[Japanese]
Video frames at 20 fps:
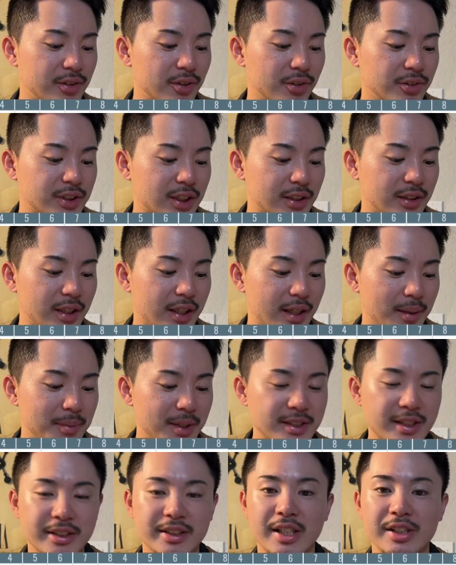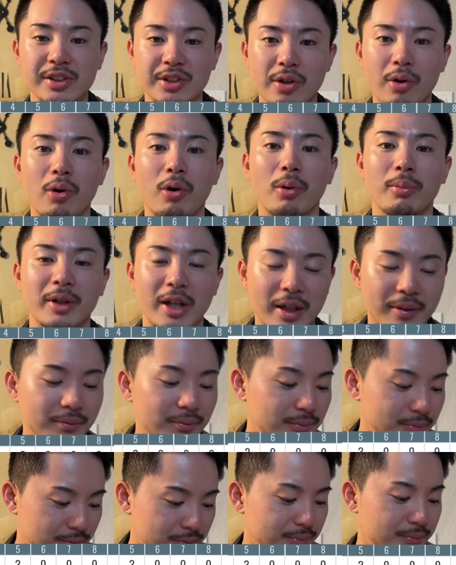頭の、えー、宮崎選手にホームラン。
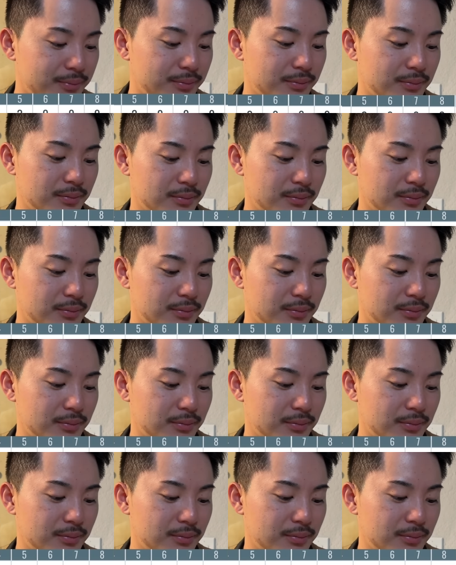うん。